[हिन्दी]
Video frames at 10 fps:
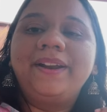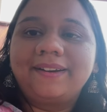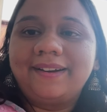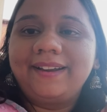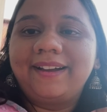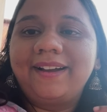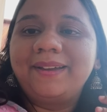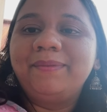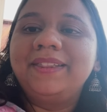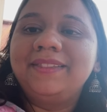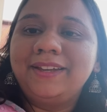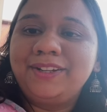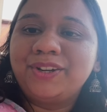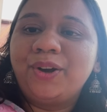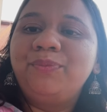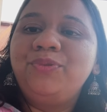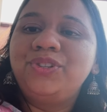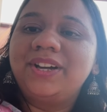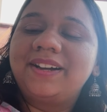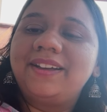मन करेगा कि मंदिर जाओ
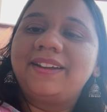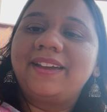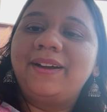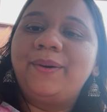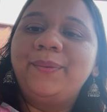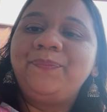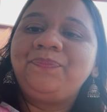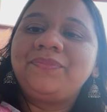पूजा करके आओ